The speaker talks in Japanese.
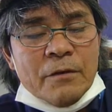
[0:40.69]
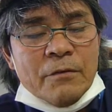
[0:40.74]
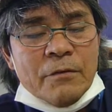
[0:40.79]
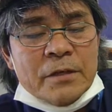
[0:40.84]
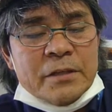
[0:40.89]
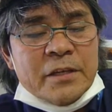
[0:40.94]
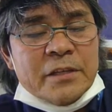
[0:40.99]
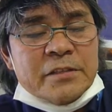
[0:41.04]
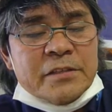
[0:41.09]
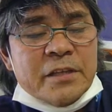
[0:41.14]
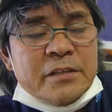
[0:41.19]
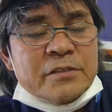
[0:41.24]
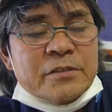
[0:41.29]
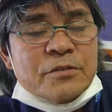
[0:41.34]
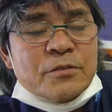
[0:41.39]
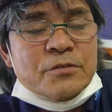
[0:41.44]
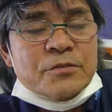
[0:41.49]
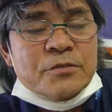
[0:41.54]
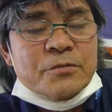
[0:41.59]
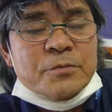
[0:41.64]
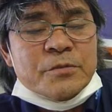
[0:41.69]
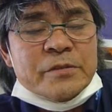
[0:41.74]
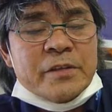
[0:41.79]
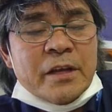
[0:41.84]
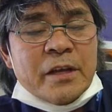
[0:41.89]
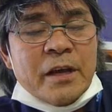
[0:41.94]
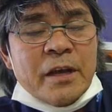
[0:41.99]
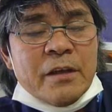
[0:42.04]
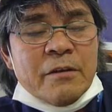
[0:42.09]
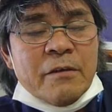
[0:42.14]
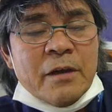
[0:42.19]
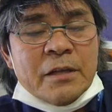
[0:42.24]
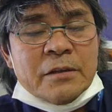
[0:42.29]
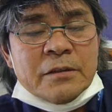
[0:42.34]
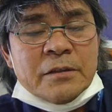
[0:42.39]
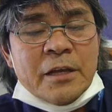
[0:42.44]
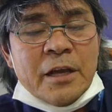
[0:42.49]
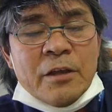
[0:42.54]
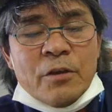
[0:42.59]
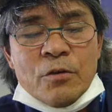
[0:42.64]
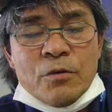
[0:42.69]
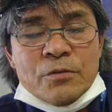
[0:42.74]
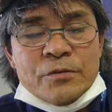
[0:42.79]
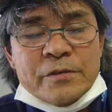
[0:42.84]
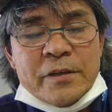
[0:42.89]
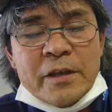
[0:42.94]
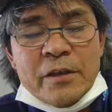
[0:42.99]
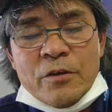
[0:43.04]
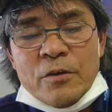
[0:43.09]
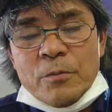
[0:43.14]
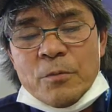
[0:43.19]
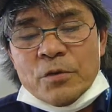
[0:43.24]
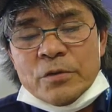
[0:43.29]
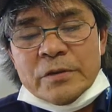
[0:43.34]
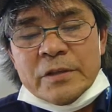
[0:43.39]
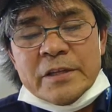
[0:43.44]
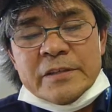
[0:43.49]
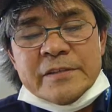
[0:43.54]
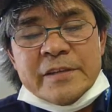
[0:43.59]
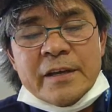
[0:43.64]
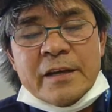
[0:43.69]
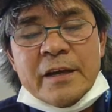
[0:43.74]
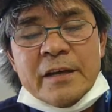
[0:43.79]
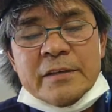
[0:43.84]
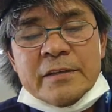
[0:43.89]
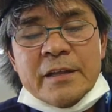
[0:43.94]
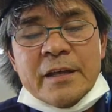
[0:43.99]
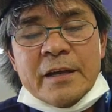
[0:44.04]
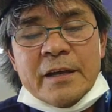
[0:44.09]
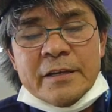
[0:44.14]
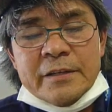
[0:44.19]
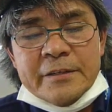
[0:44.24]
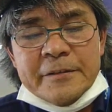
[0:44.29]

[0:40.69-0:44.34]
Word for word: 私たちの住む世界は多様性を持った世界であ